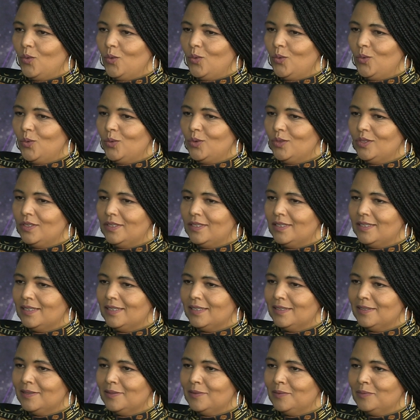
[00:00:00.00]

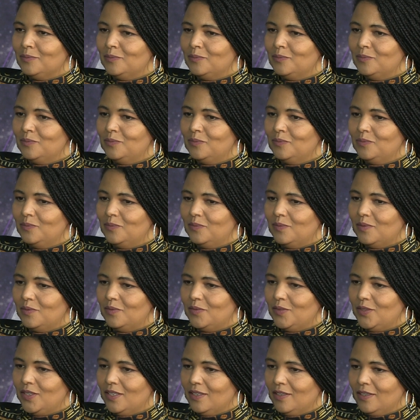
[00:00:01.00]
und ähm,
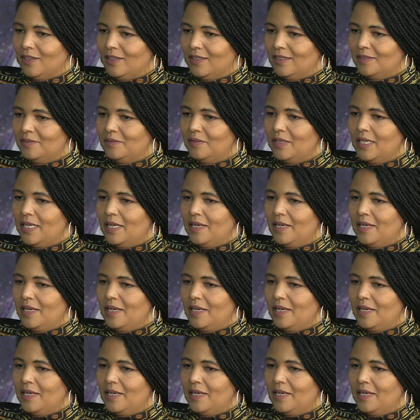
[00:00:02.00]
ja,